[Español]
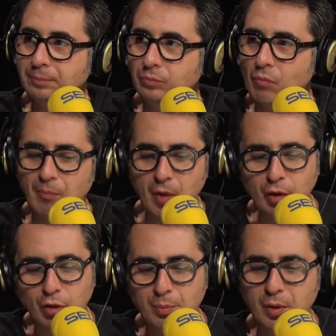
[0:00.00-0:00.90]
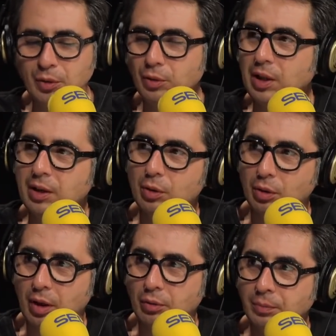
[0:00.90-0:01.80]
¿Sí? Delicioso porque no están
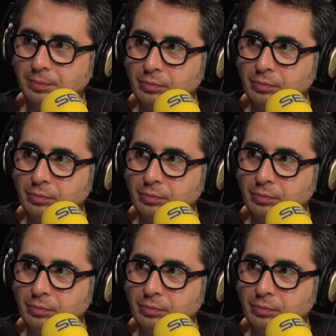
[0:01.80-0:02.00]
cortados.